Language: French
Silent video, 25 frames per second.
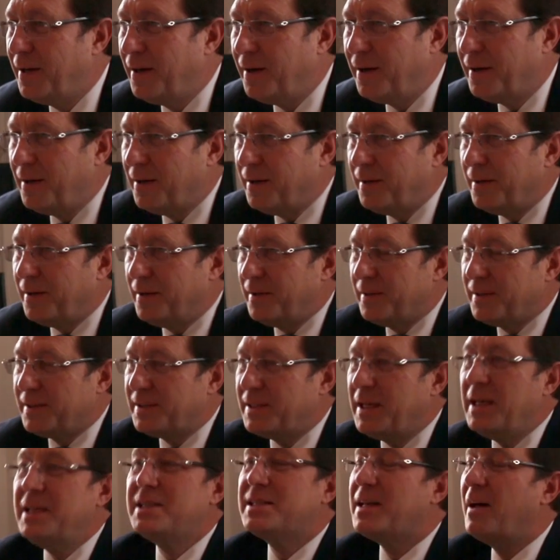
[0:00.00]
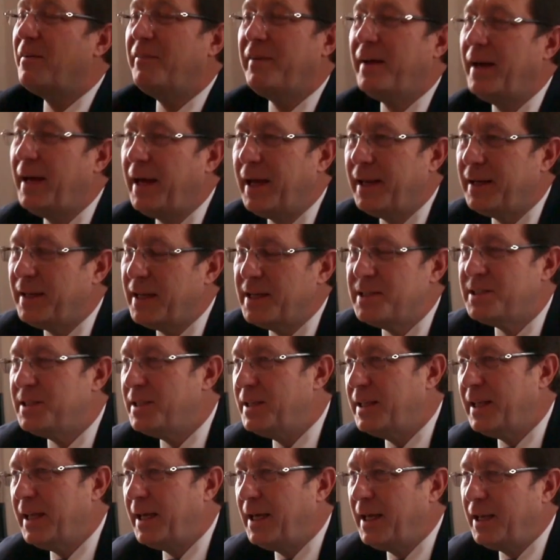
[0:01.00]
Euh, s'ils avaient
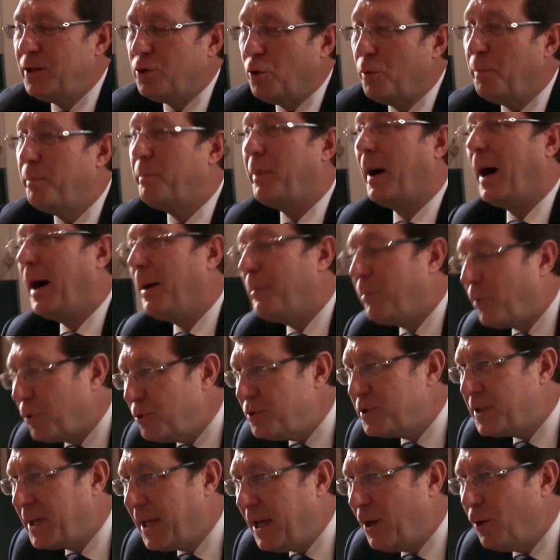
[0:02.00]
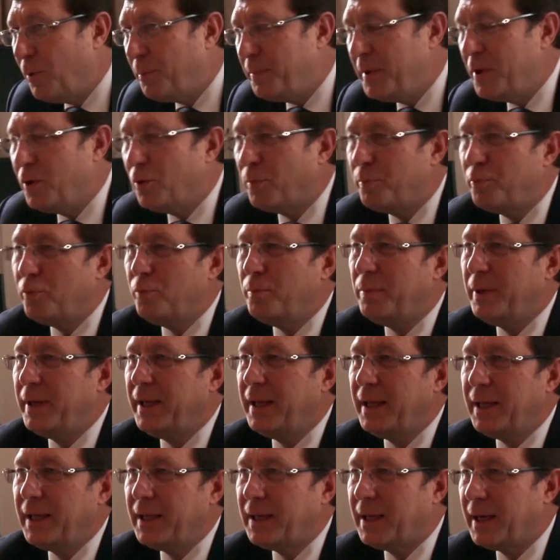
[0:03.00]
décidé de ne pas brusquer l'opinion
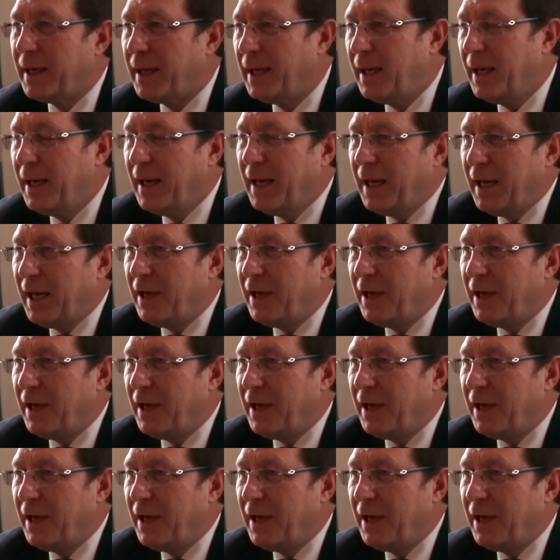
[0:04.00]
publique et,